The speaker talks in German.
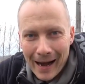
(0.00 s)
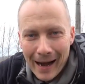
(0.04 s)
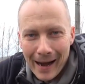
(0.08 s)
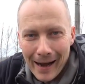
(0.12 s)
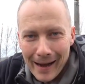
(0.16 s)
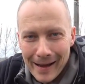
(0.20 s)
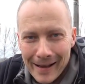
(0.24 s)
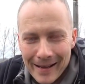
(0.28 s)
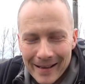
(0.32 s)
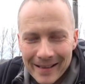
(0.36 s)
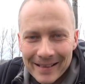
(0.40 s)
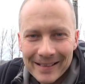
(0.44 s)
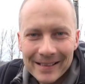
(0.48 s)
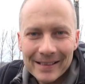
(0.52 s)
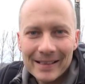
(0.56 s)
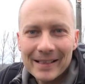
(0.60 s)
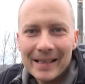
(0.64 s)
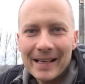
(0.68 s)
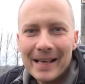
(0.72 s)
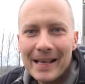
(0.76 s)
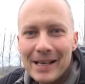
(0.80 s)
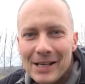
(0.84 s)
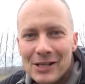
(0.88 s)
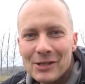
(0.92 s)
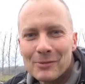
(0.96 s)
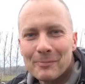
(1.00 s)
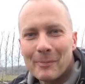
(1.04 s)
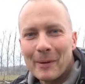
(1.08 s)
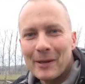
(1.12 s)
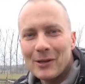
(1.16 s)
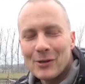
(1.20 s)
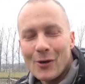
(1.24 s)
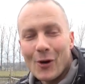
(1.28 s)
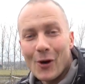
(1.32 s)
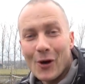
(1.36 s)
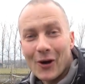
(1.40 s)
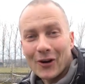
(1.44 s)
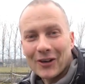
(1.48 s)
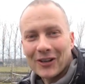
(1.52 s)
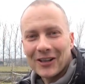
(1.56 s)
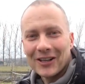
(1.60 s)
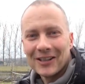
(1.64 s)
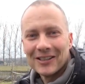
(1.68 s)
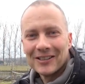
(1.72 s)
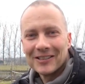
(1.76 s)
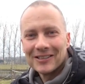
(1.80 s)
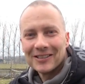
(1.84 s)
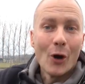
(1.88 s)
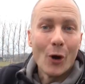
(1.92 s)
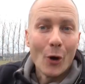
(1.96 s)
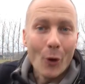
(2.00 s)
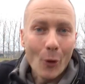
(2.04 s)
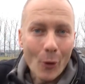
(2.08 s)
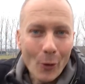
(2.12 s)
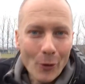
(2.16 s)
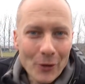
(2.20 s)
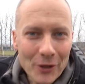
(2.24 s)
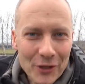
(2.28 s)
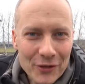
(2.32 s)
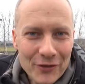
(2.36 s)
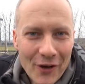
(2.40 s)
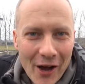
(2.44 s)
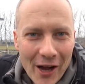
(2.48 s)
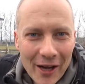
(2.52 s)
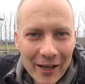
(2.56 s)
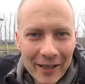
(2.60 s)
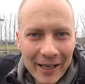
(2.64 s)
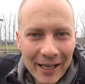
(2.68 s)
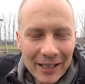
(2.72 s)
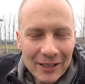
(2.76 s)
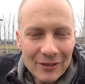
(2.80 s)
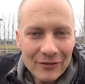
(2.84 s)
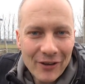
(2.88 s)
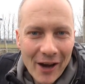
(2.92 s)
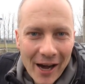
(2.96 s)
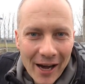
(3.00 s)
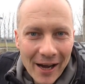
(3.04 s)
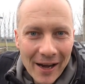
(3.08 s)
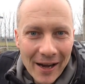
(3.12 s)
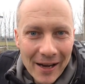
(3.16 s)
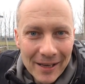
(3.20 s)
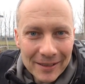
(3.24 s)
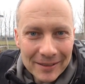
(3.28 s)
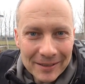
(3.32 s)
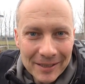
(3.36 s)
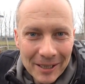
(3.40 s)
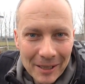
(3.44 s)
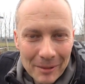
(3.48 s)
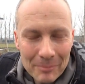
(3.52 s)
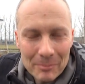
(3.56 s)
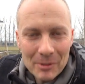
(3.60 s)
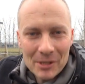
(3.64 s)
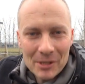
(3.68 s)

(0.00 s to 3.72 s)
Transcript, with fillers: Hi, ich bin Jörg und ich fahre gerne Fahrrad